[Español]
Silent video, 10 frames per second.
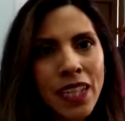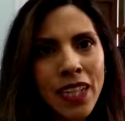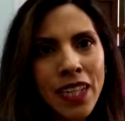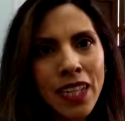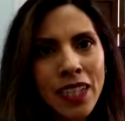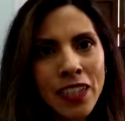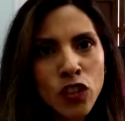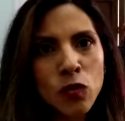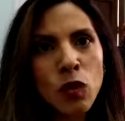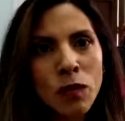que eh,
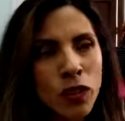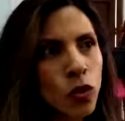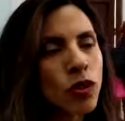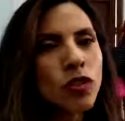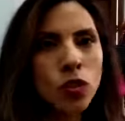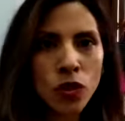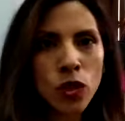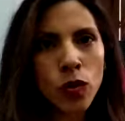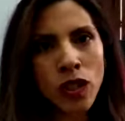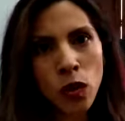es un momento
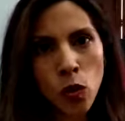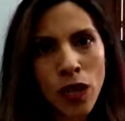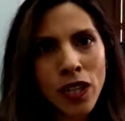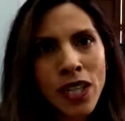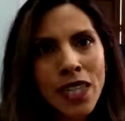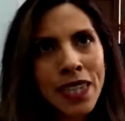histórico en el cual